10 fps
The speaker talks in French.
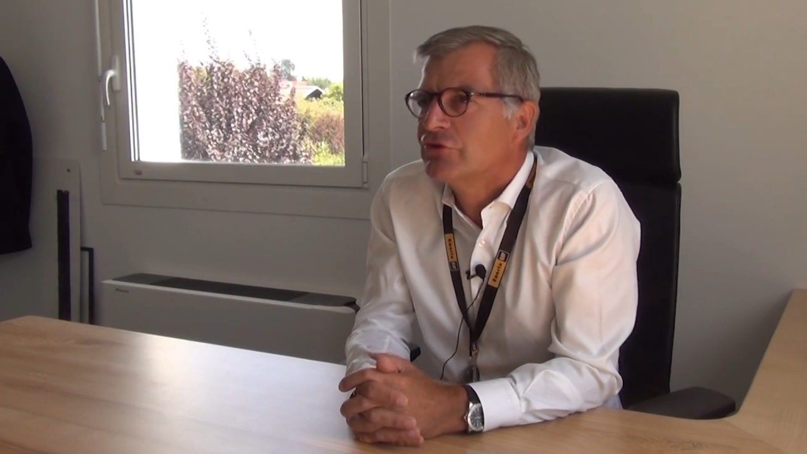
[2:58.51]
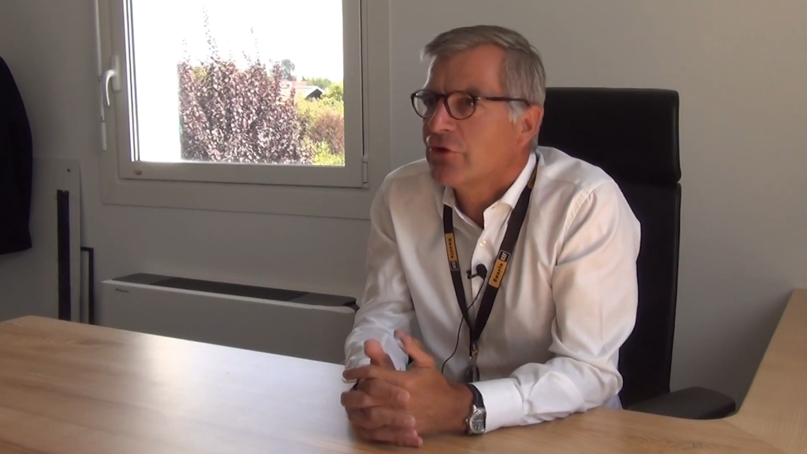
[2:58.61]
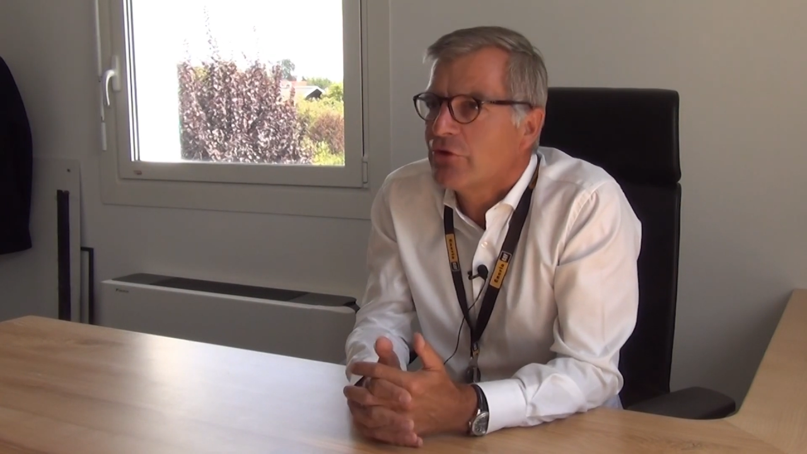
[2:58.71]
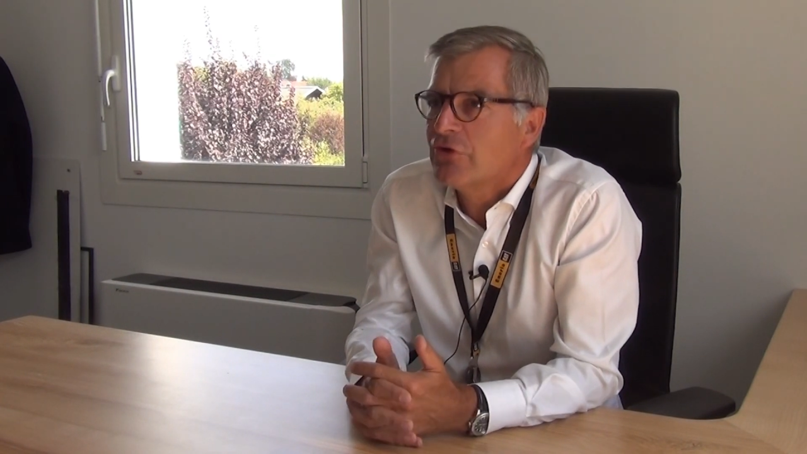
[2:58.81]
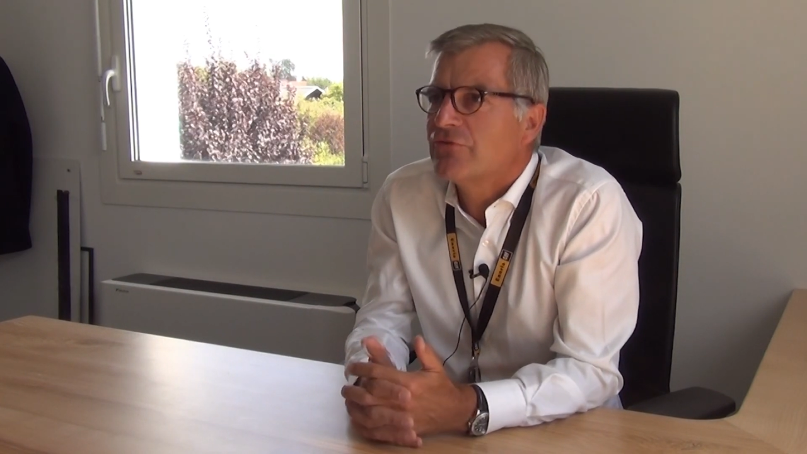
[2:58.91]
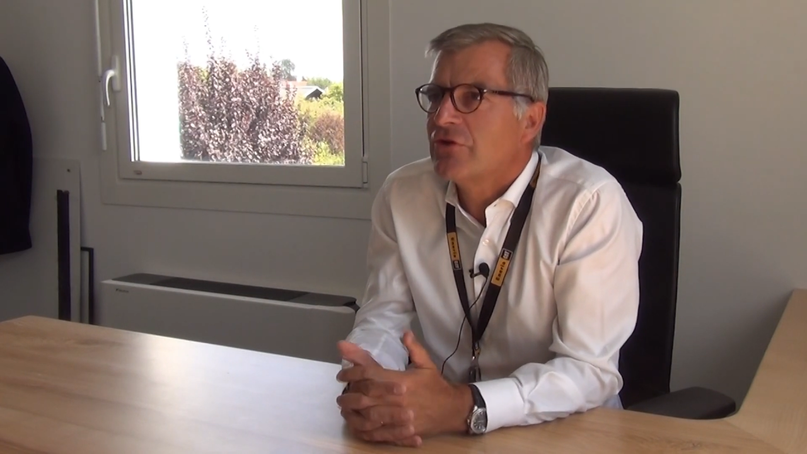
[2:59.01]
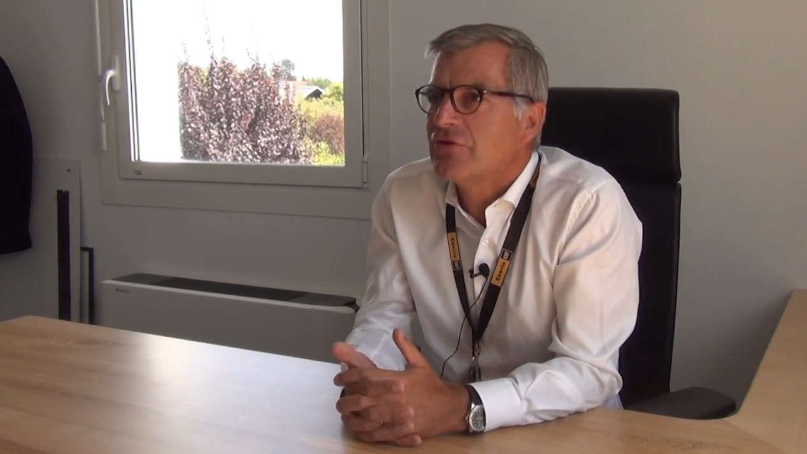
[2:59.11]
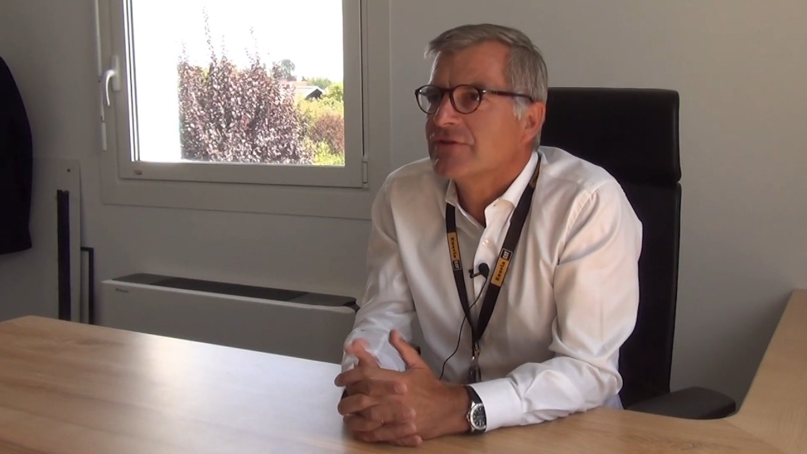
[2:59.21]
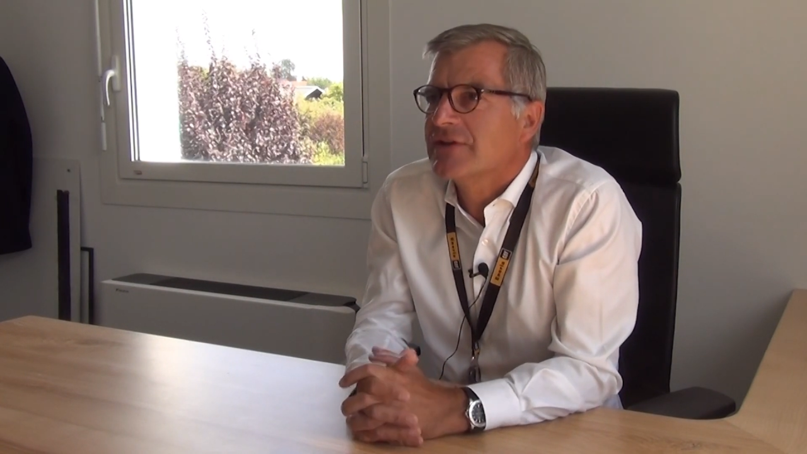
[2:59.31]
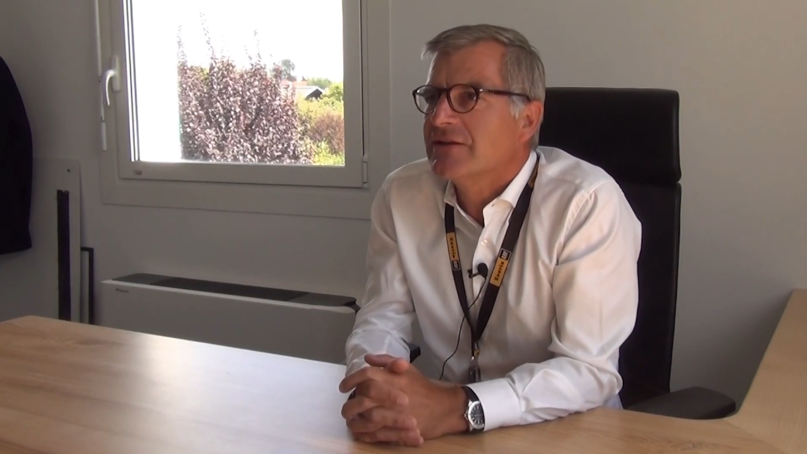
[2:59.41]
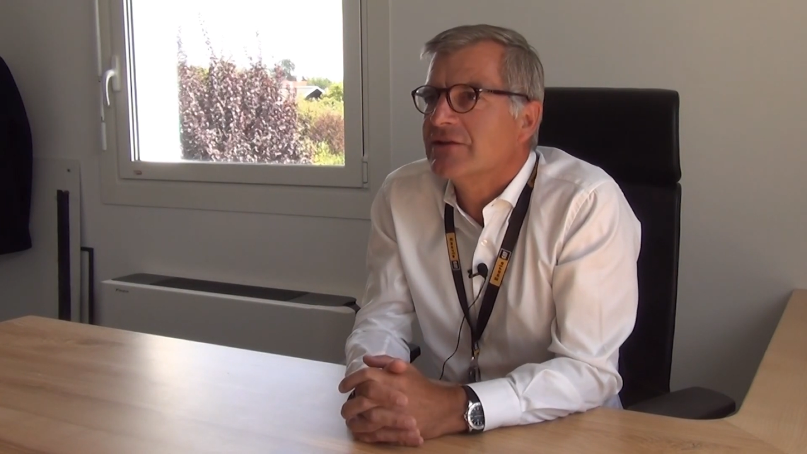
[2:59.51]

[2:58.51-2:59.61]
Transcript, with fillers: tant en France qu'à